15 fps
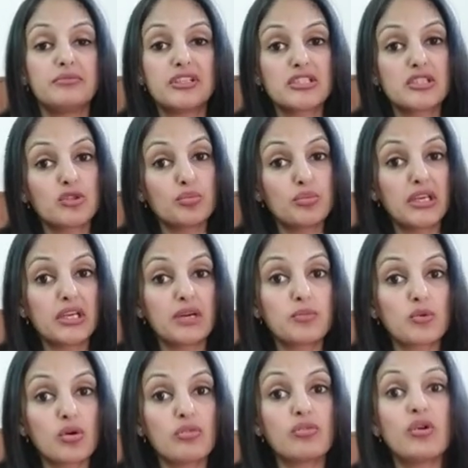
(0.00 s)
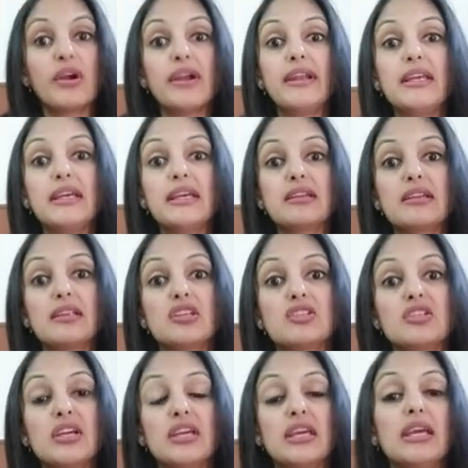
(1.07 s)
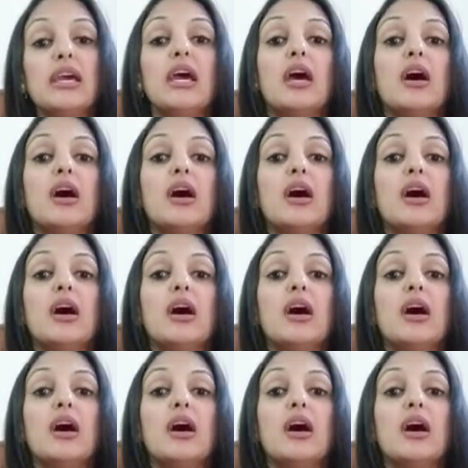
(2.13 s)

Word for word: वैसे तो मेकअप को अवॉइड ही करना चाहिए